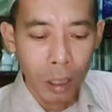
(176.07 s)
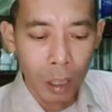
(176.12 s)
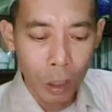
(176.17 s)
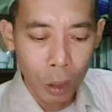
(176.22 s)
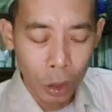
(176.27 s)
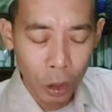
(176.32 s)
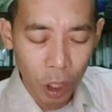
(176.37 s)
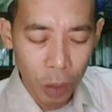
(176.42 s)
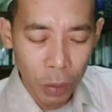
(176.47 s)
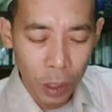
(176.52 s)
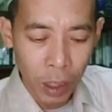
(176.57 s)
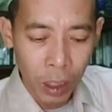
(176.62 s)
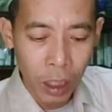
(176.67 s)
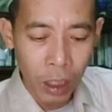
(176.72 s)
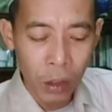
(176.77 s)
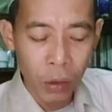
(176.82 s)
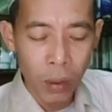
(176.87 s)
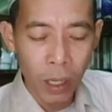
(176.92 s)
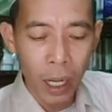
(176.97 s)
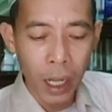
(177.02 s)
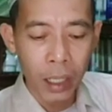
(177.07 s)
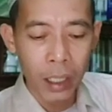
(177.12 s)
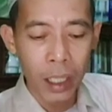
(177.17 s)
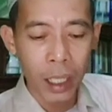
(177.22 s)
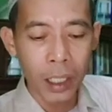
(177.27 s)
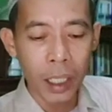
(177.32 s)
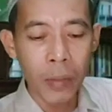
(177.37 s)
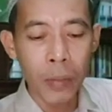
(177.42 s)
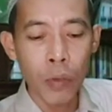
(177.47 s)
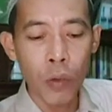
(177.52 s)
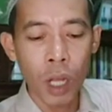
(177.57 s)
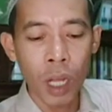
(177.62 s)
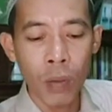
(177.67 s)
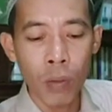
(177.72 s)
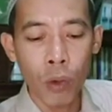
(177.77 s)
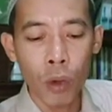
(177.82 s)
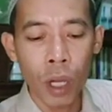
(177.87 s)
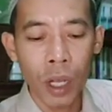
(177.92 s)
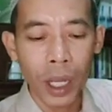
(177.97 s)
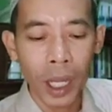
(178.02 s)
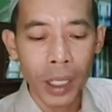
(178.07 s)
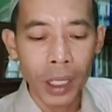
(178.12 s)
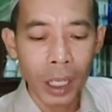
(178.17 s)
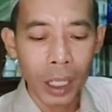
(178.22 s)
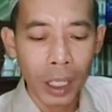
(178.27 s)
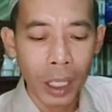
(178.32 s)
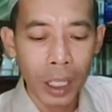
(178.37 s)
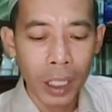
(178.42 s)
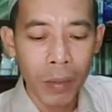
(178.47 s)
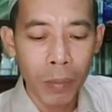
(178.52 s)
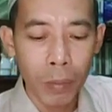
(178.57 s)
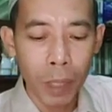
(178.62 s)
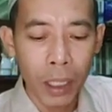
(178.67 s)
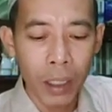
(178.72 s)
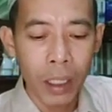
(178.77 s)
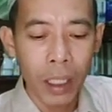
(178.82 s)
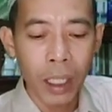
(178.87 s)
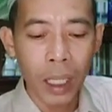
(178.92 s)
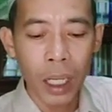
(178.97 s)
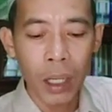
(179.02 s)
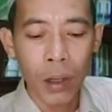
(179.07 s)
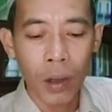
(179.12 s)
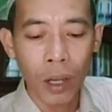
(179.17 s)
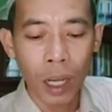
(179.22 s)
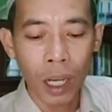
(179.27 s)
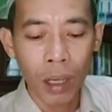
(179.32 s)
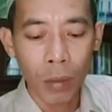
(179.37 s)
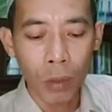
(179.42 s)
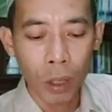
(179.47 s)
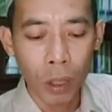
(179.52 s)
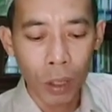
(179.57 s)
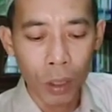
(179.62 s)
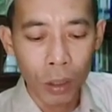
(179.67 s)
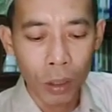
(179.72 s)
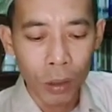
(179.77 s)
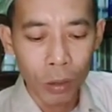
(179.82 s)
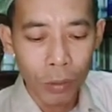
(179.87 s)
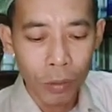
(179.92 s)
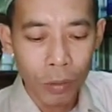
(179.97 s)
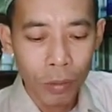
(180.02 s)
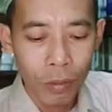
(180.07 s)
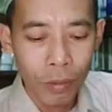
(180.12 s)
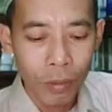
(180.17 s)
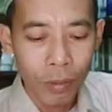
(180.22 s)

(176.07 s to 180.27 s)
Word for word: Terus komen kedua Anda ini buang-buang energi debat dengan orang bodoh.